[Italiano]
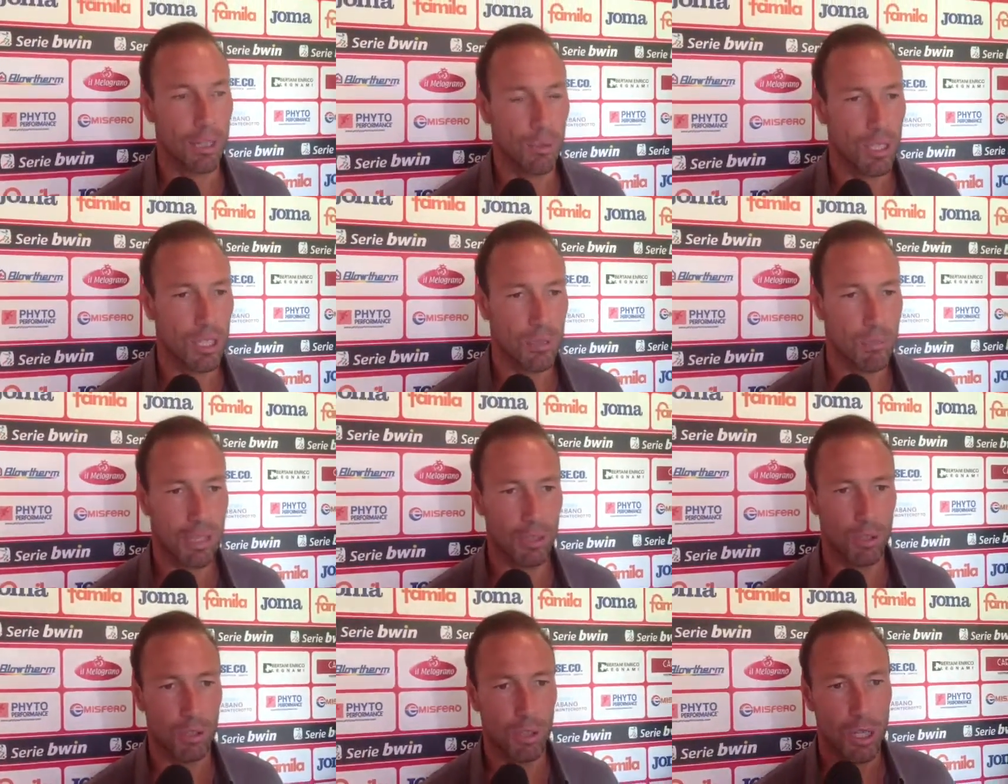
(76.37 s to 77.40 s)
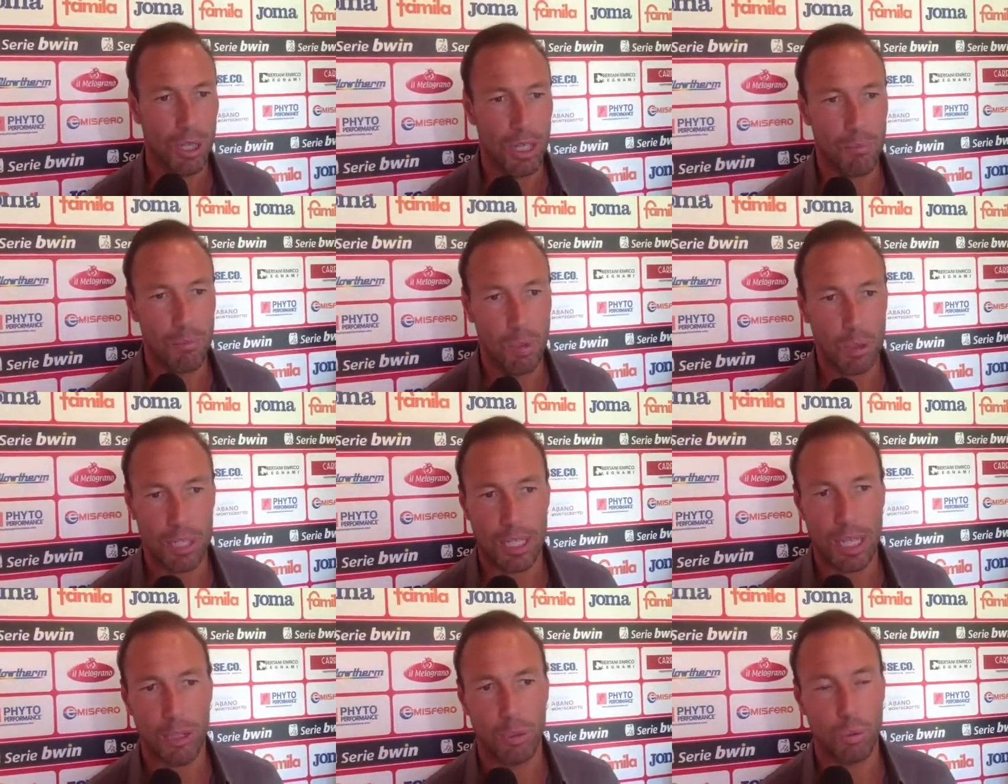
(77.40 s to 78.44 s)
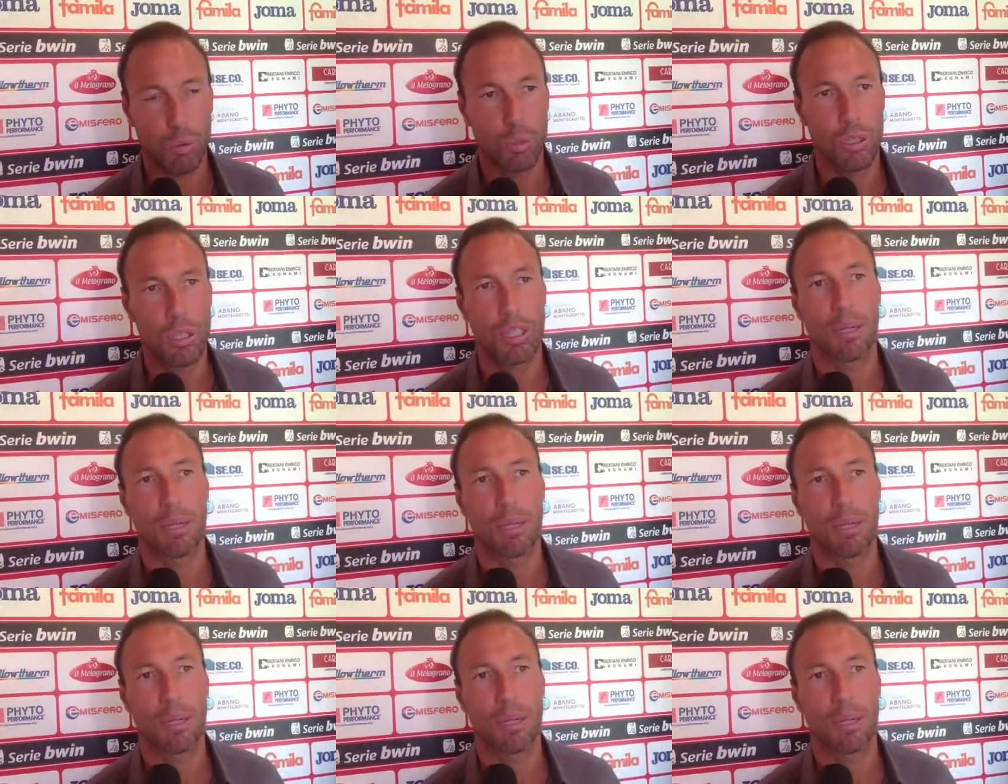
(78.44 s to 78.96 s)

quindi si mettono in mostra, danno tutte,